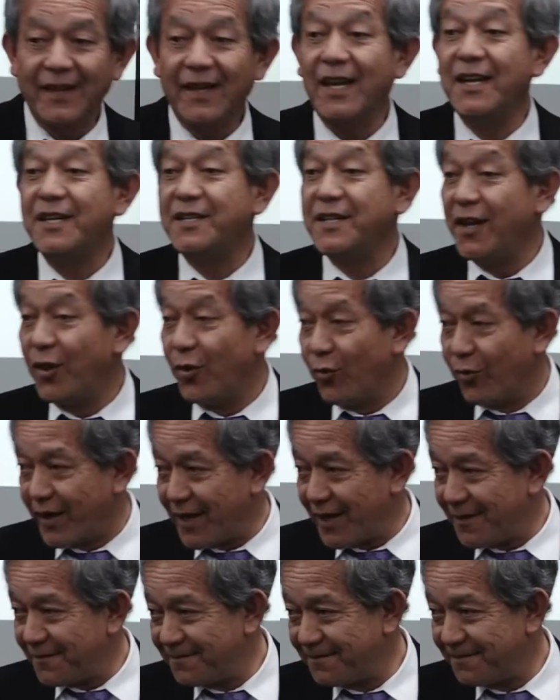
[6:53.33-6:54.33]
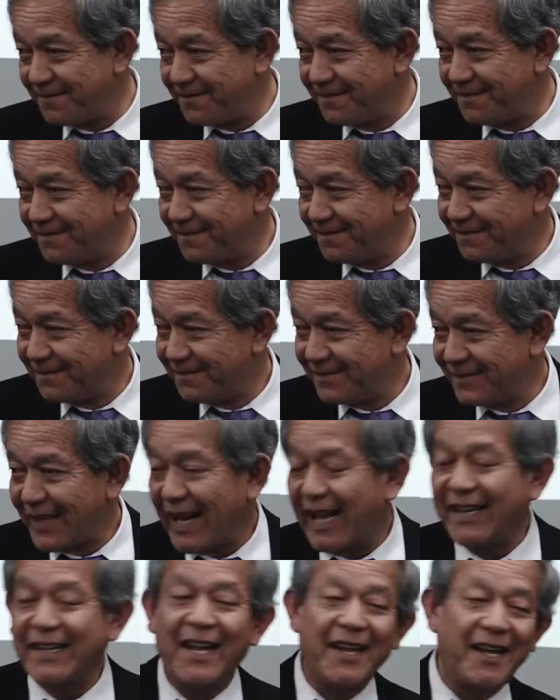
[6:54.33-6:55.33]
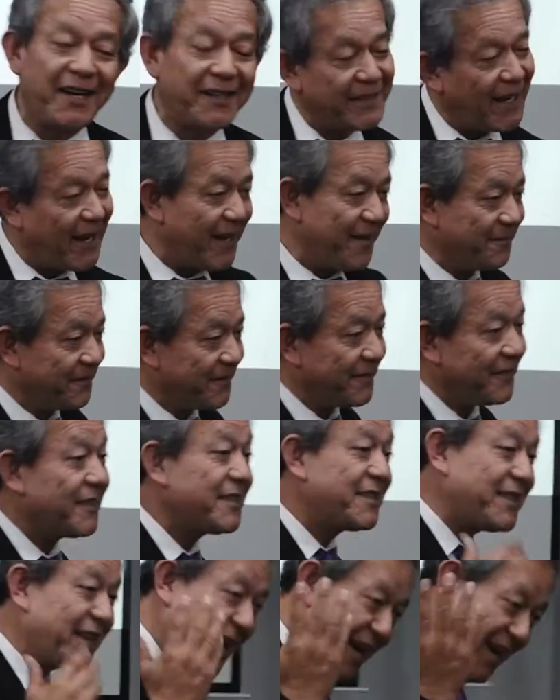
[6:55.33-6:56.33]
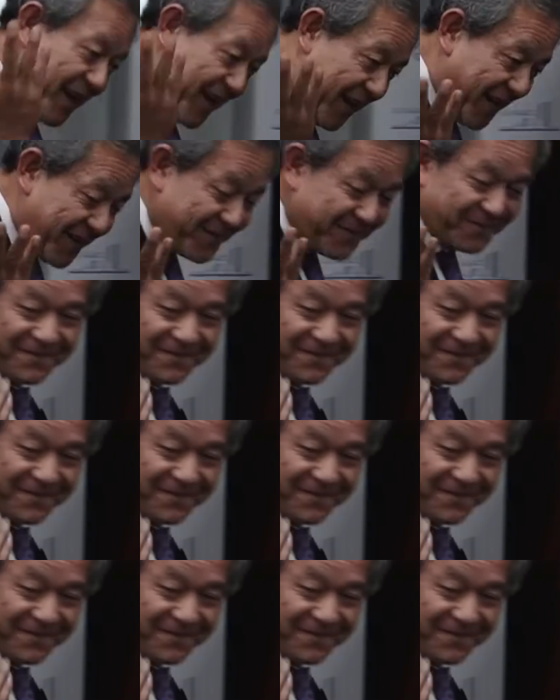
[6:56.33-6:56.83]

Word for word: Y shiduke. Another time. Seiri.